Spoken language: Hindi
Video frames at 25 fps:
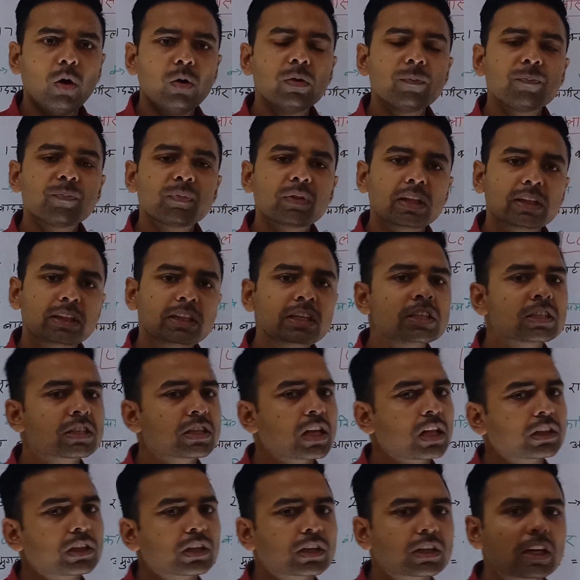और तीन
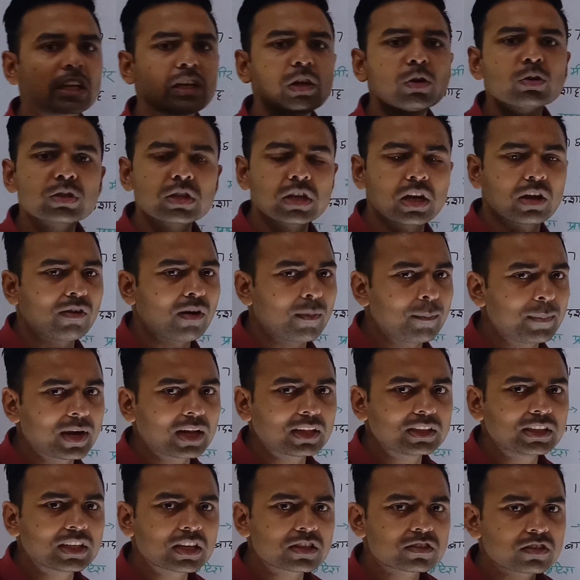साल तक के लिए उसे नवाब
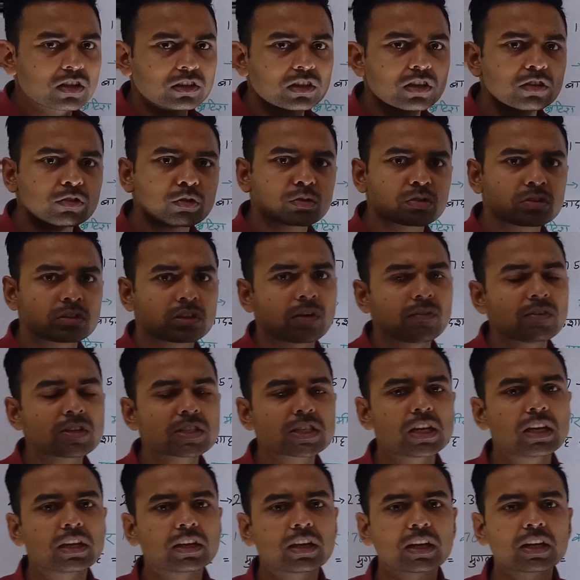बना दिया सत्रह
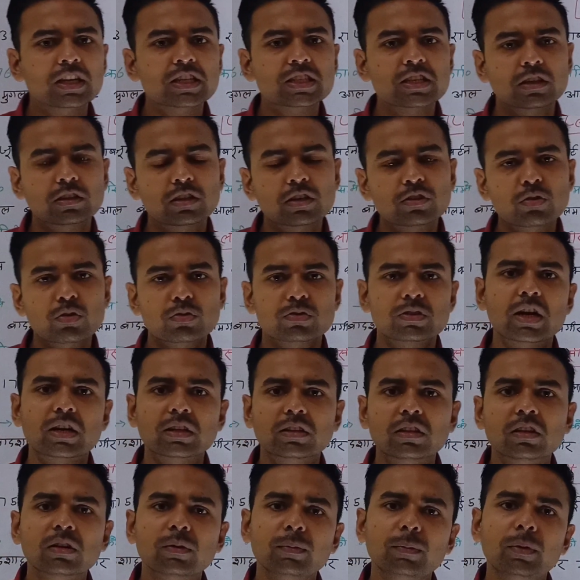से लेकर के सत्रह
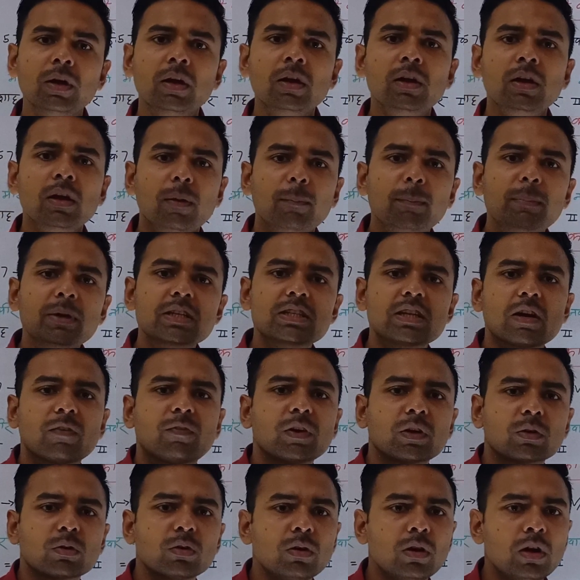तक मीर
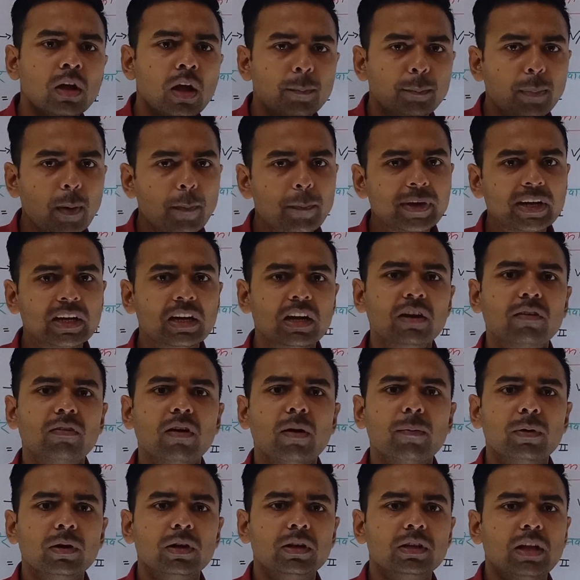जाफर को पपिट
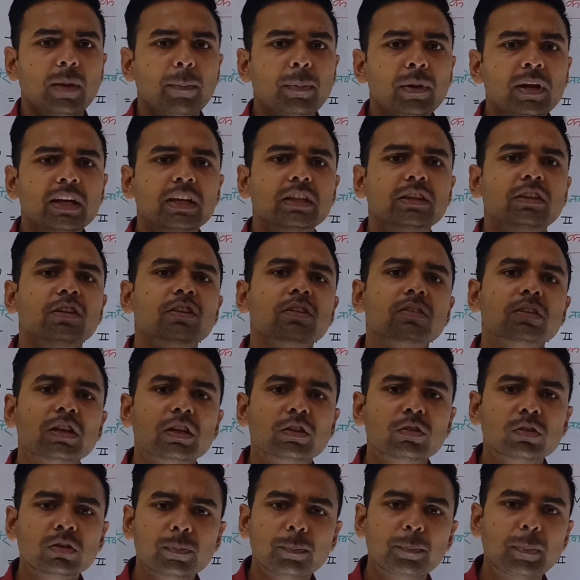नवाब या फिर एक तरह से
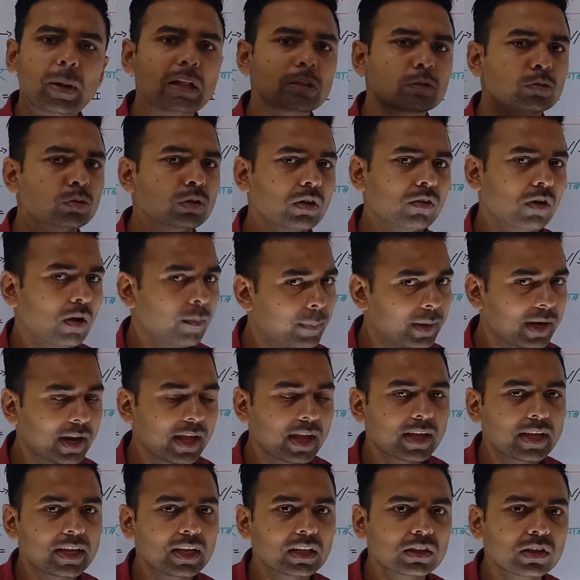कहते पालतू नवाब
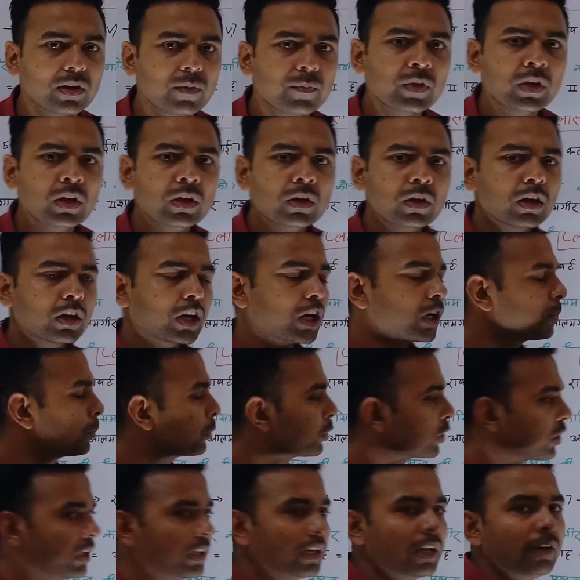बनाया गया था
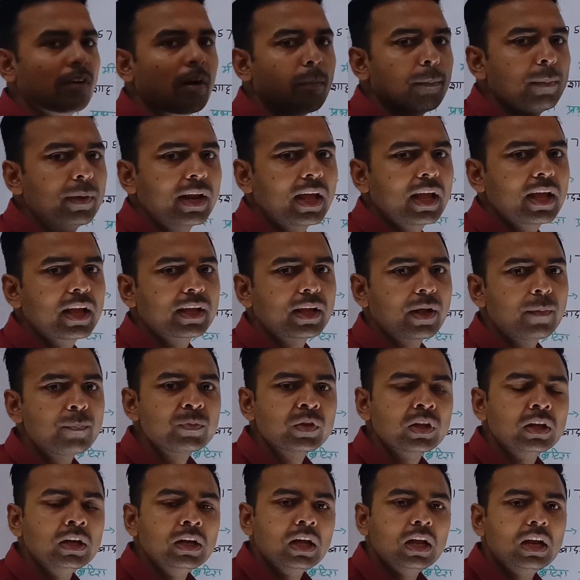कठपुतली नवाब बनाया गया
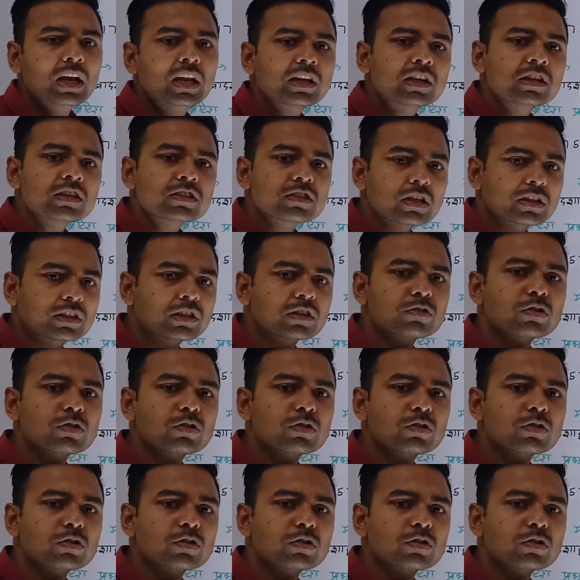लेकिन